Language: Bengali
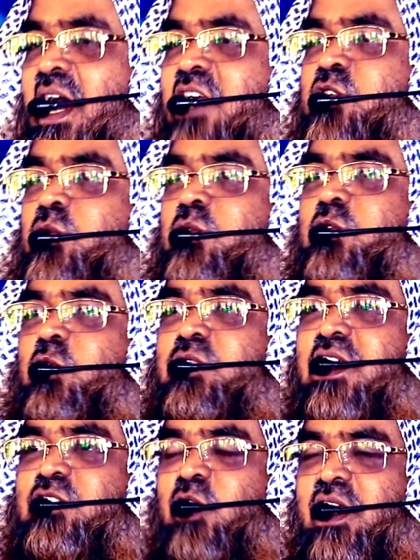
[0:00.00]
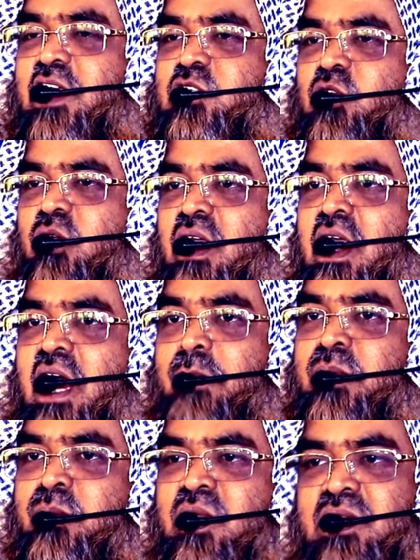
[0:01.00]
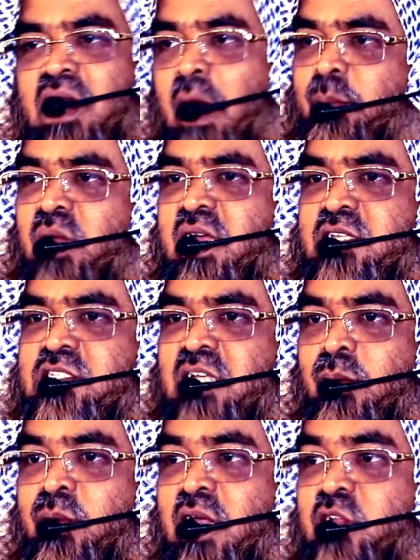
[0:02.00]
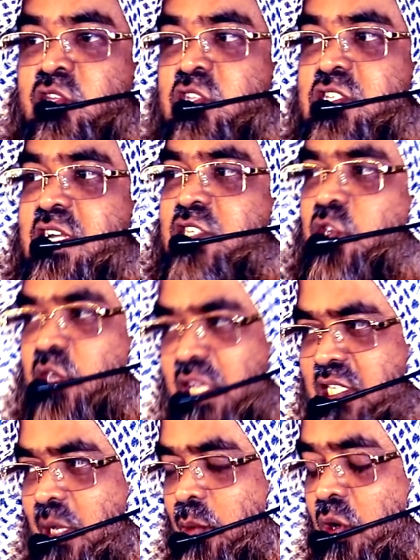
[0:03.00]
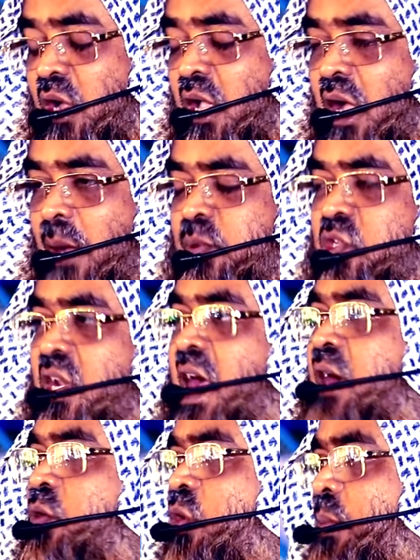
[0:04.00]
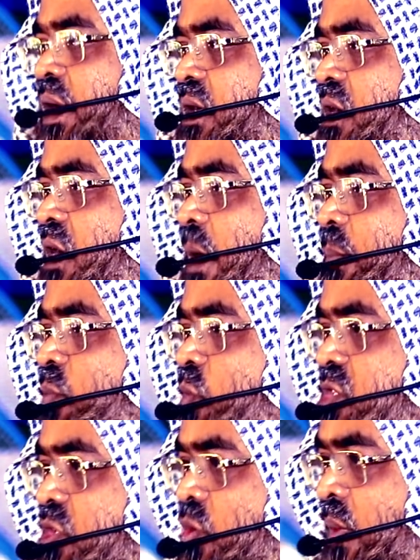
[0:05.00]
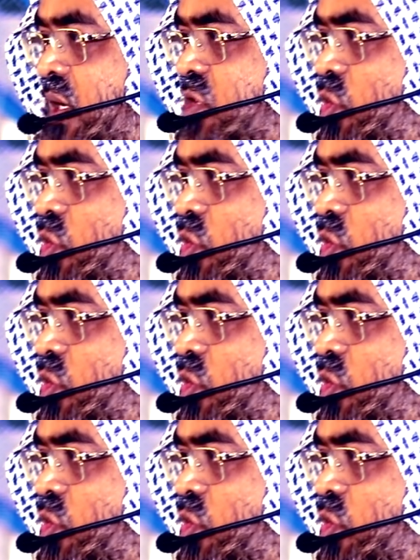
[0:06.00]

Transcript: আসুন সোজা চলে আসুন আপনি বলে যে না আপনার কাছে যাবো না আর তিন চারজন নিয়ে যাবো আপনি তো রাগ করবেন কারণ আপনি বলছি তোমাকে